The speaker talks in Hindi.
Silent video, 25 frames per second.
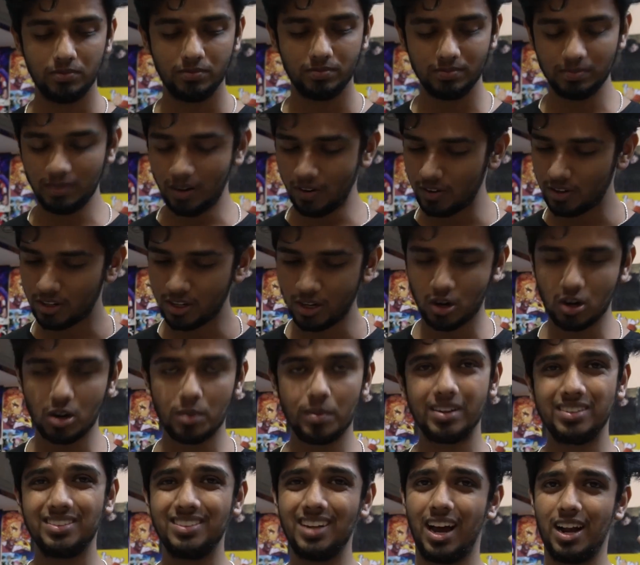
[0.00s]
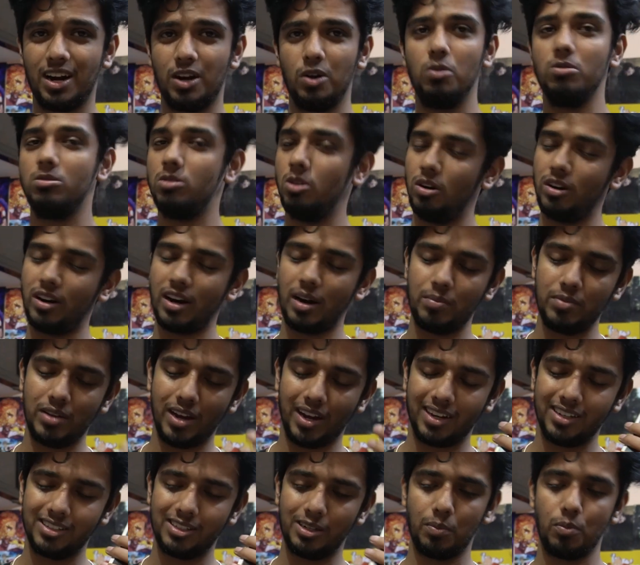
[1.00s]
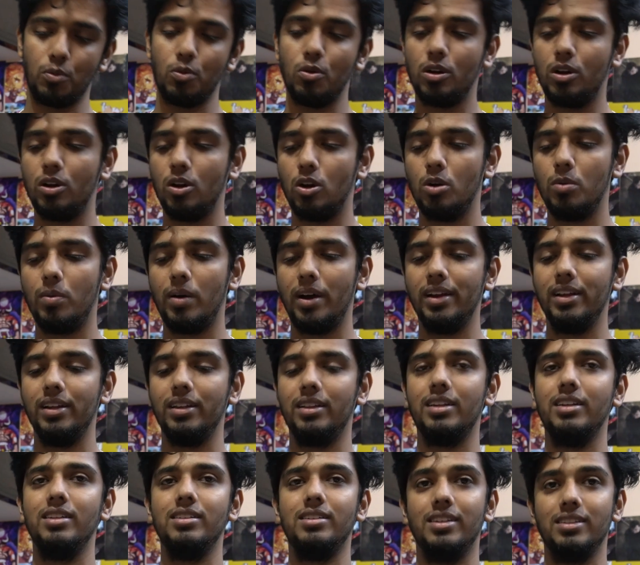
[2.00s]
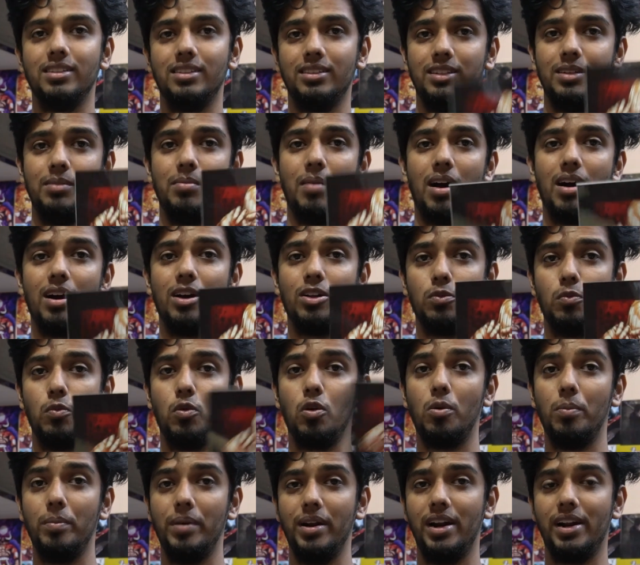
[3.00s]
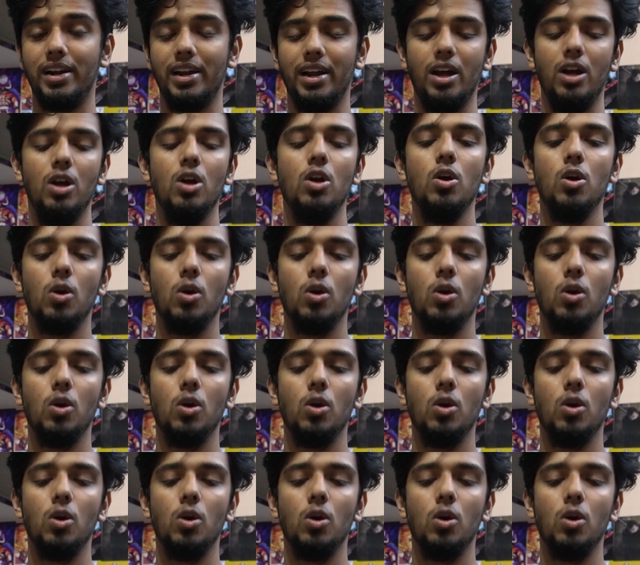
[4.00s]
मैं विश करूँगा भाई सारा नोसलो ट्रैप जाके सपोर्ट करो भाई इतनी सस्ती मांगा तुम लोग को मिल रही है